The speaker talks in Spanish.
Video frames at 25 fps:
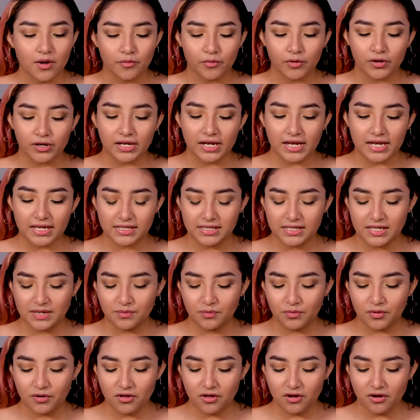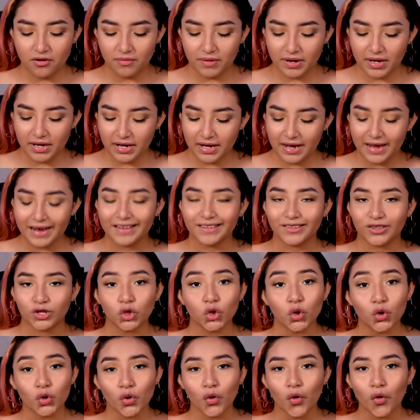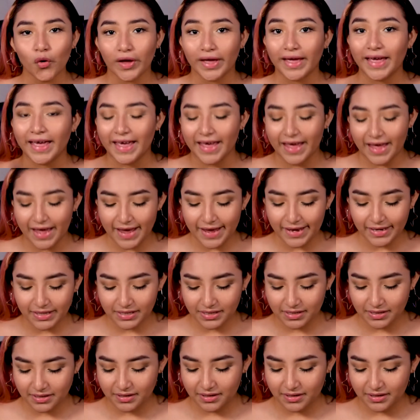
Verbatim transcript: porque así puedo ver el tono que es.